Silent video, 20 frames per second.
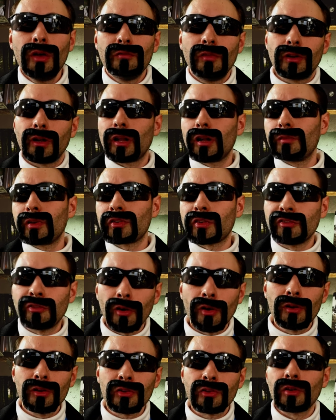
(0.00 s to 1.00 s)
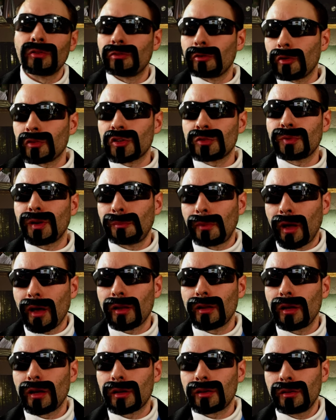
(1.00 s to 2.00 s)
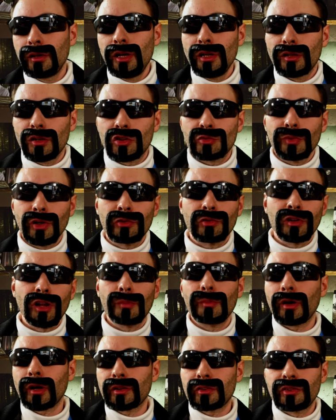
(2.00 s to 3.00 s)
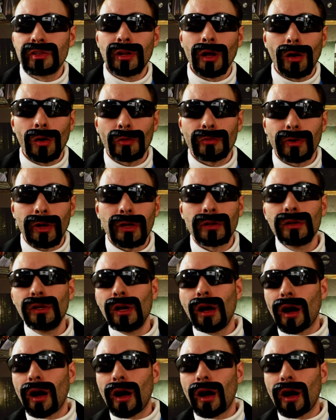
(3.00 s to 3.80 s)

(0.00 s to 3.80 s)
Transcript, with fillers: Wenn deine Weste voll ist, Vorsicht beim Nachladen, dann schmeißt du dein Magazin auch weg.